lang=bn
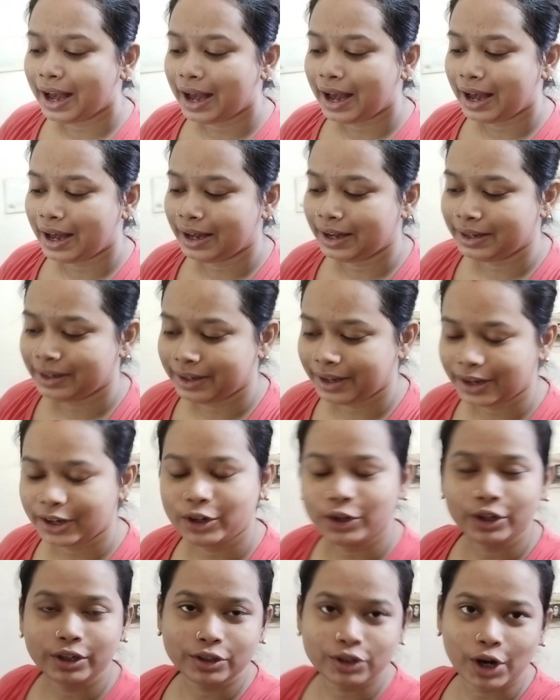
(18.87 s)
এখন
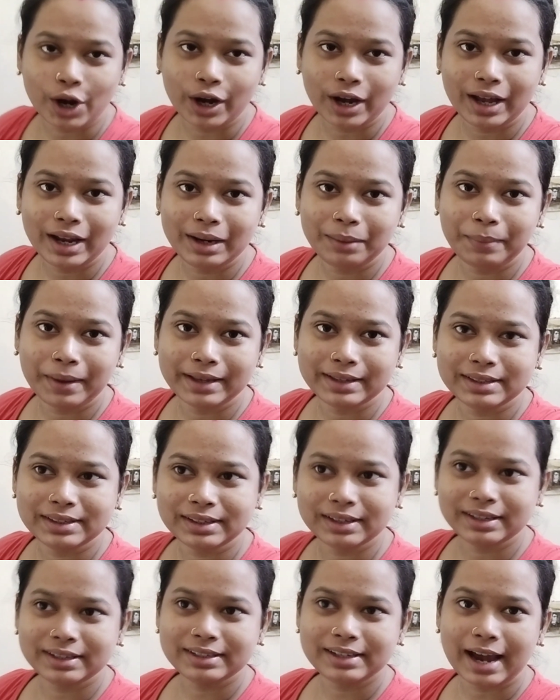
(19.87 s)
সকাল বাজে
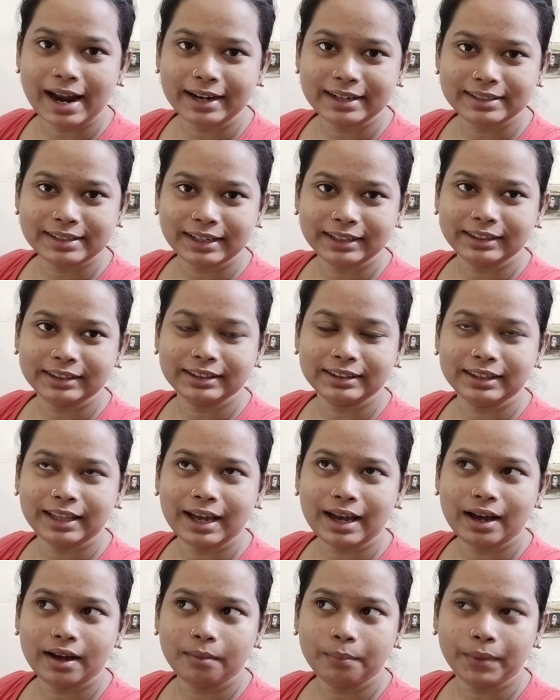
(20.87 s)
সাড়ে সাতটা
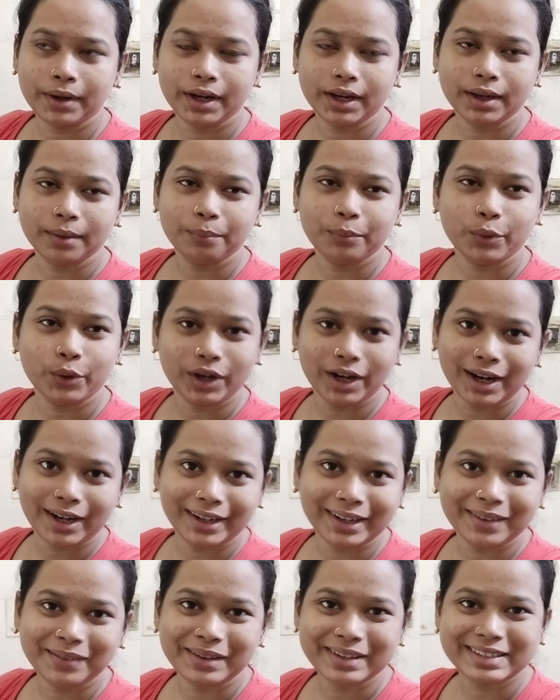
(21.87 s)
মানে পনেরো আটটা
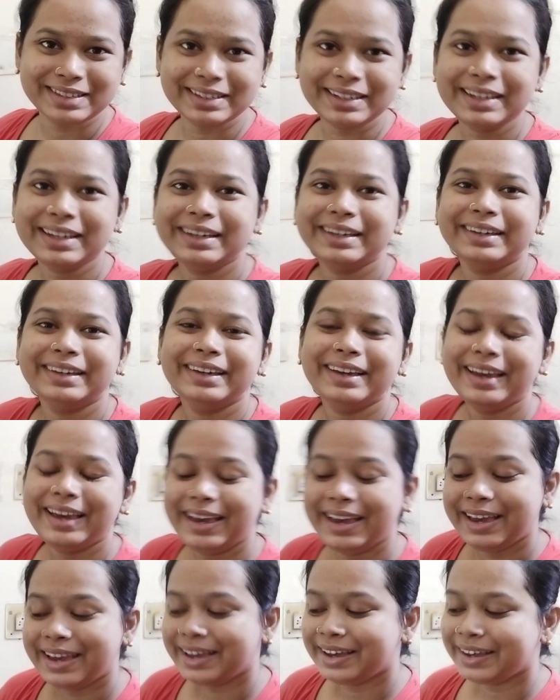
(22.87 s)
বাজে
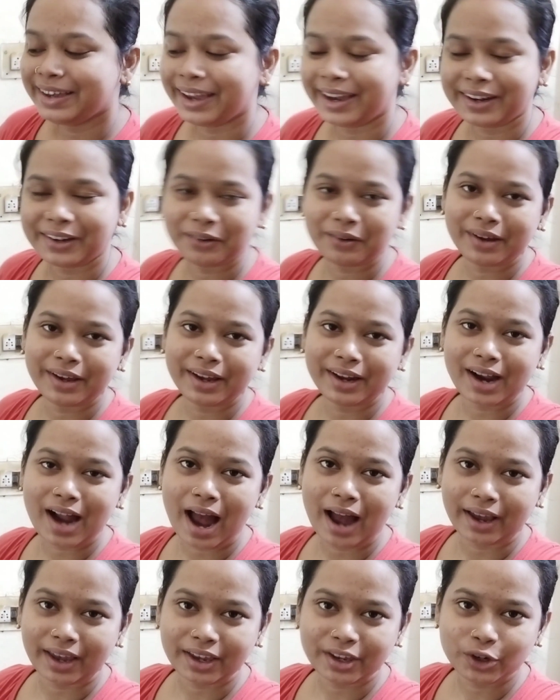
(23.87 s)
একটু আগেই
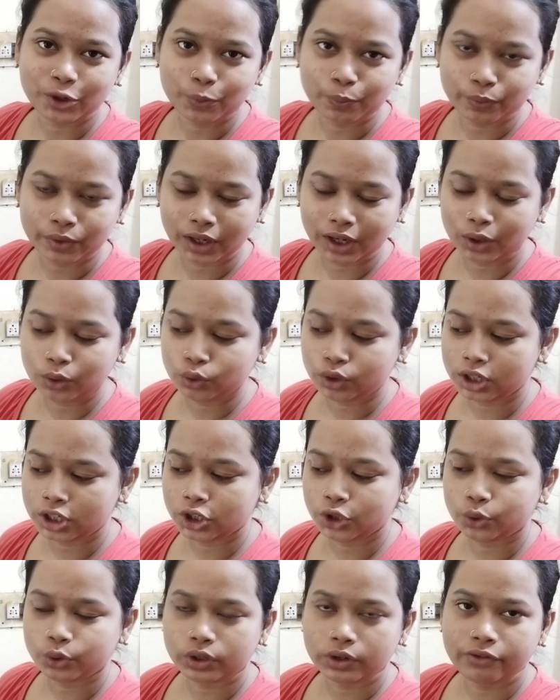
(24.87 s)
ঘুম থেকে উঠেছি উঠে
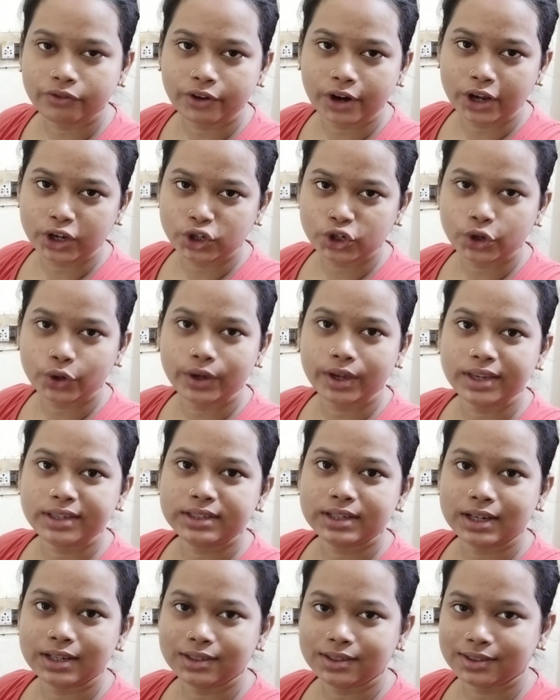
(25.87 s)
ফ্রেশ হয়ে জাস্ট
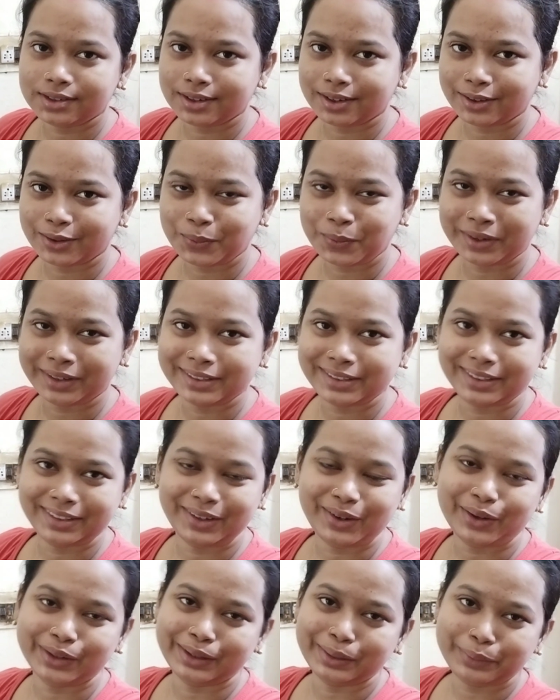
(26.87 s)
তোমাদের সাথে কথা
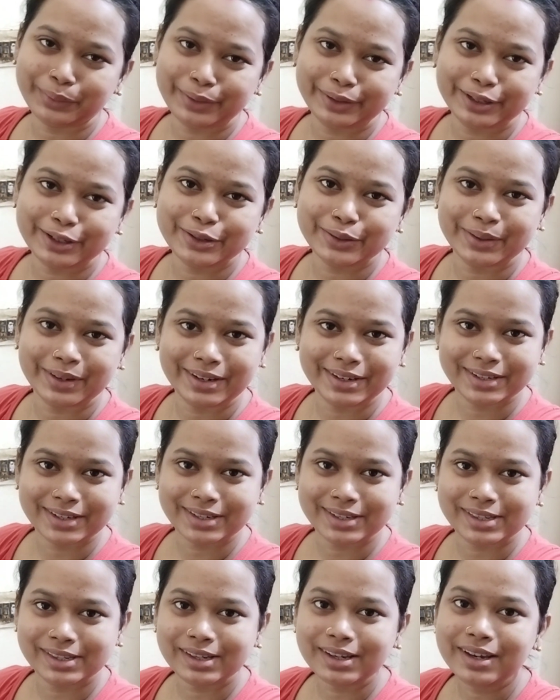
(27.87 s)
বলতে চলে এসেছি
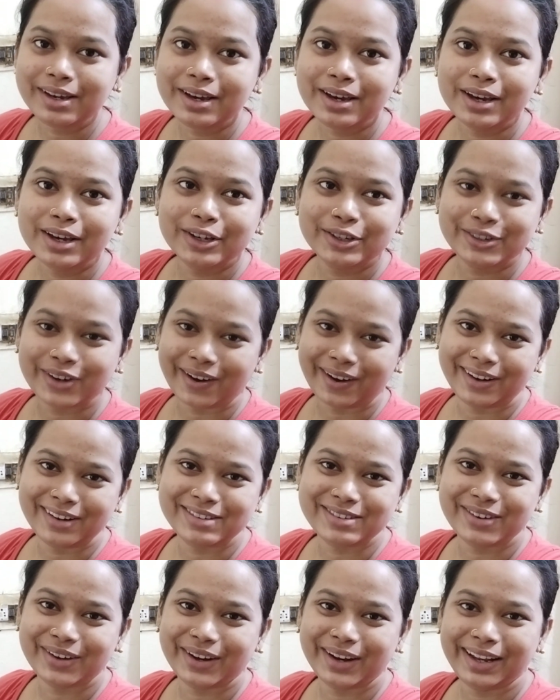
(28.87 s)
সকাল
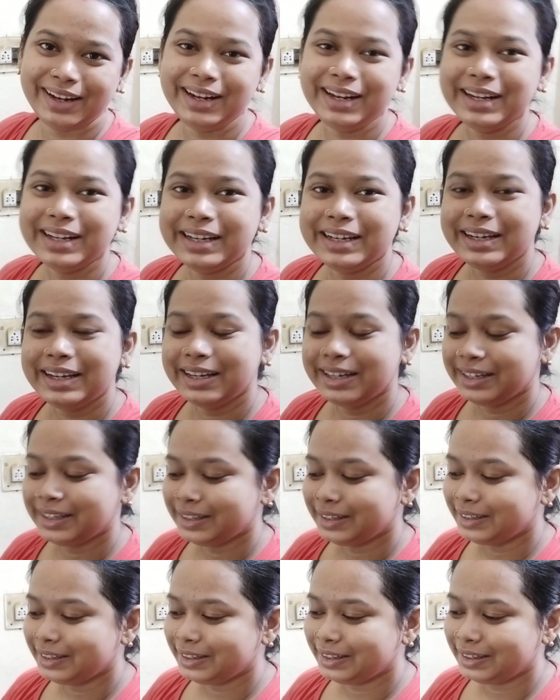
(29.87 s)
সকাল
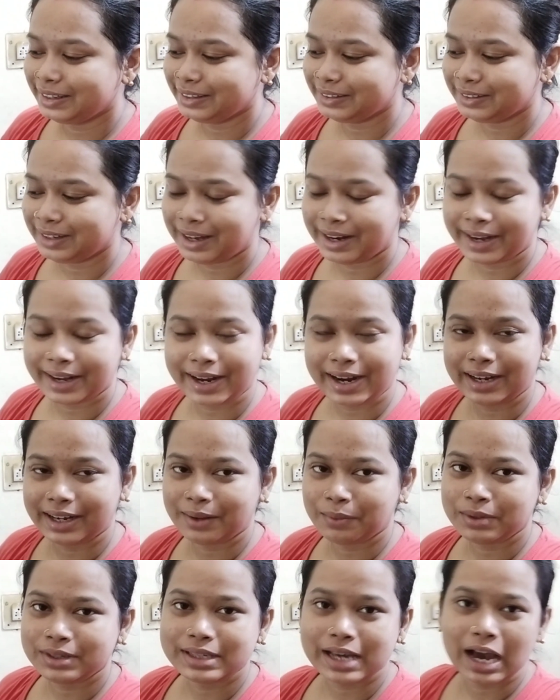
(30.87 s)
আর এখানে আমি
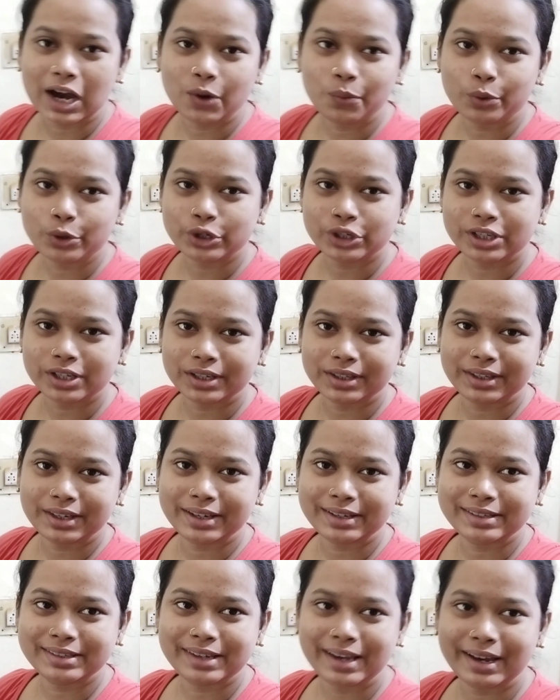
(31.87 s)
চাও বসিয়ে দিয়েছি এখন